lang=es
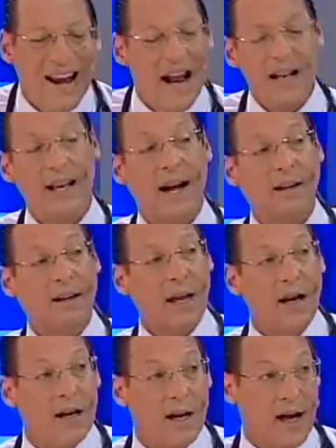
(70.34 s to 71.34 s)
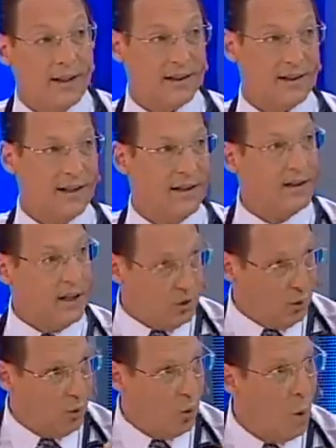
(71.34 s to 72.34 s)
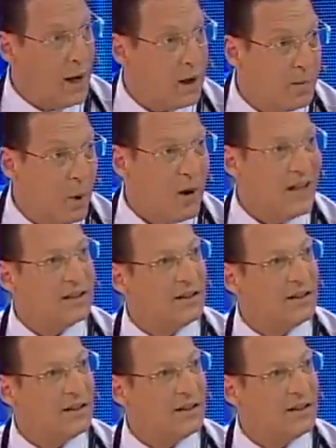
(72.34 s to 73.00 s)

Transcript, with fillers: que las arterias de su cuerpo